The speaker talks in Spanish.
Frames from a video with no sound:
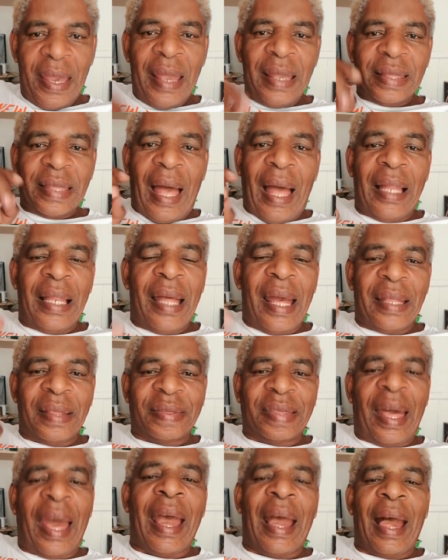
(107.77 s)
están
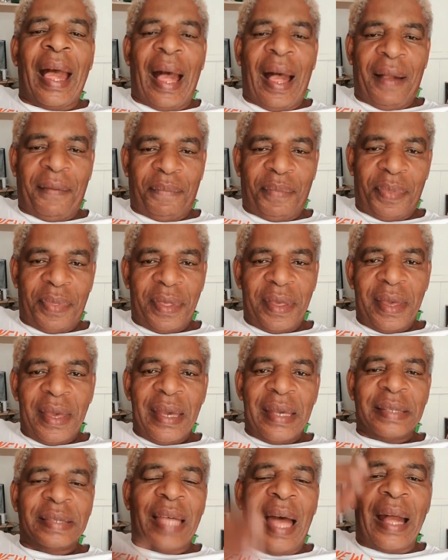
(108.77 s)
lentejas,
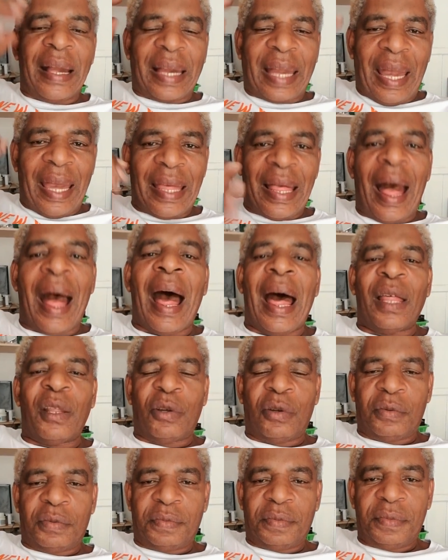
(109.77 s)
están
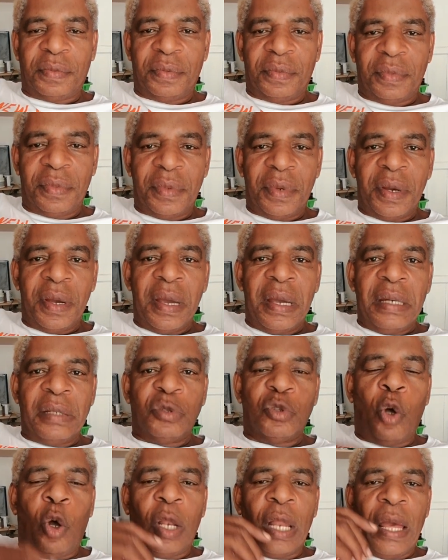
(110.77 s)
quedados
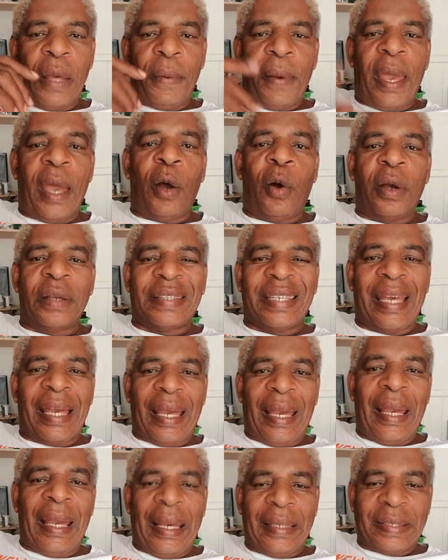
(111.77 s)
no le veo
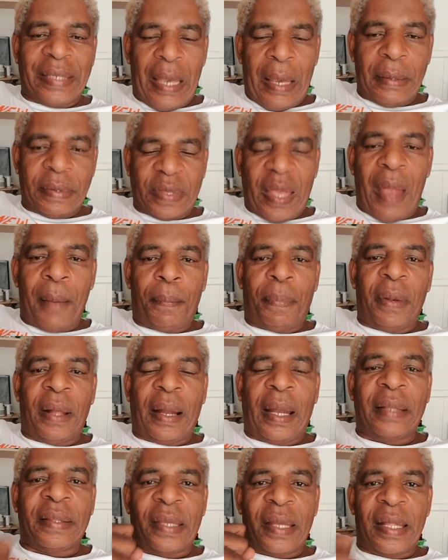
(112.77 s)
ese, ese temple
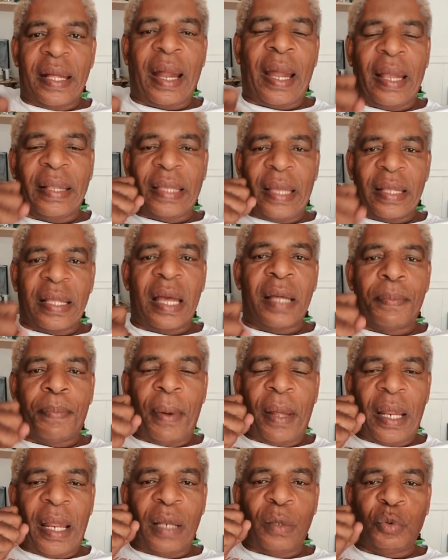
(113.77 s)
que tienen que tener
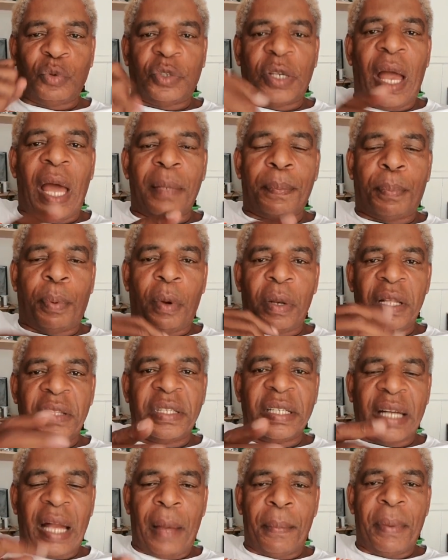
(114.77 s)
para luchar
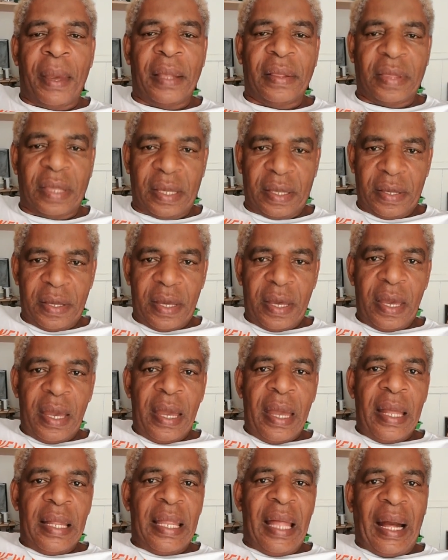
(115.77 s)
políticamente.
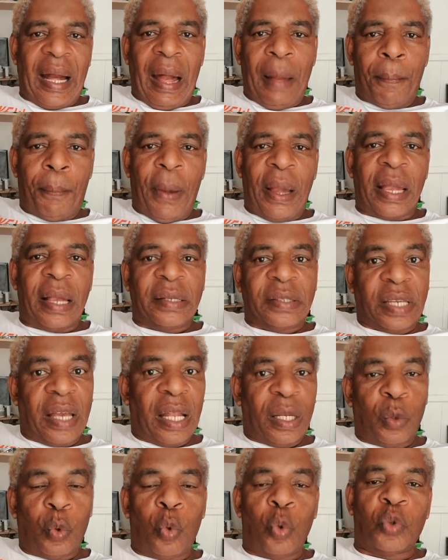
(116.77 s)
La campaña se
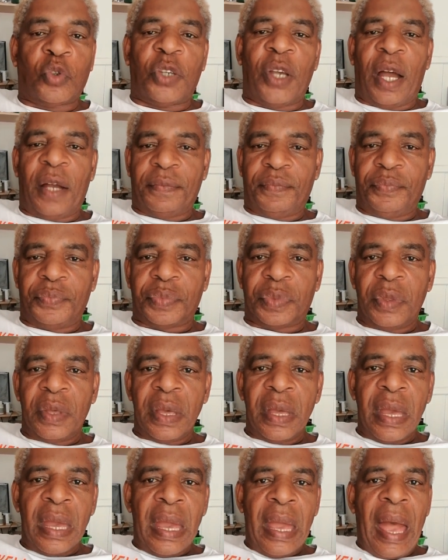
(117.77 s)
lucha.
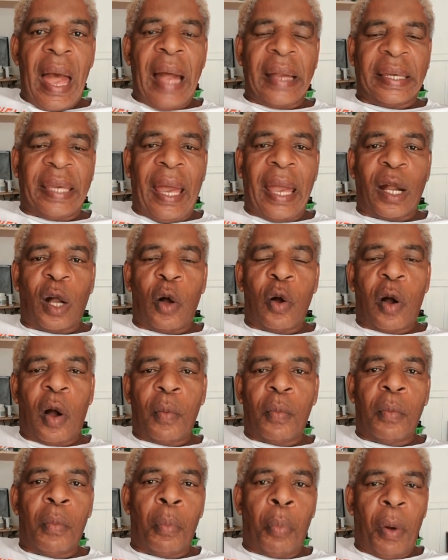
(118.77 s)
Aquí hay
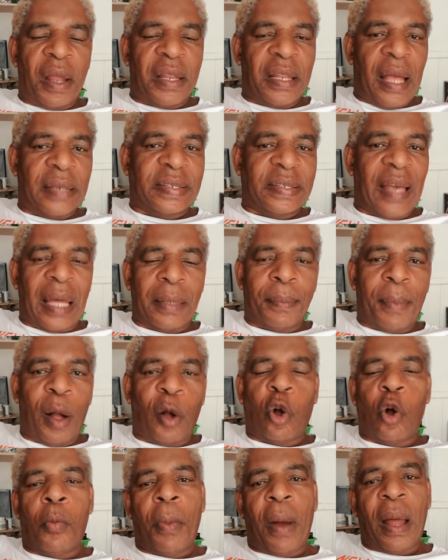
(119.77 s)
con buenas armas,
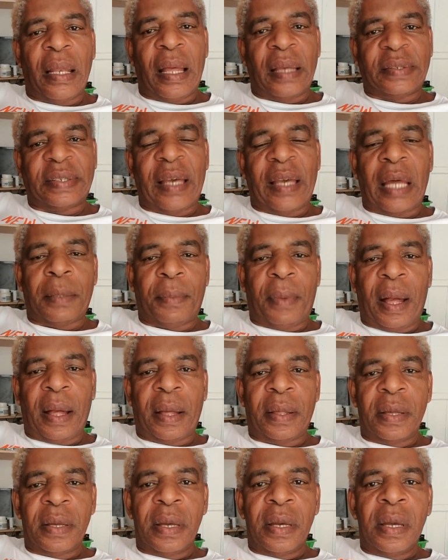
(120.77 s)
con malas armas.
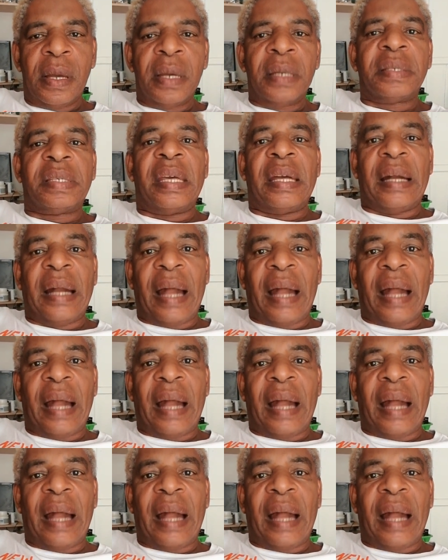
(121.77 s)
Se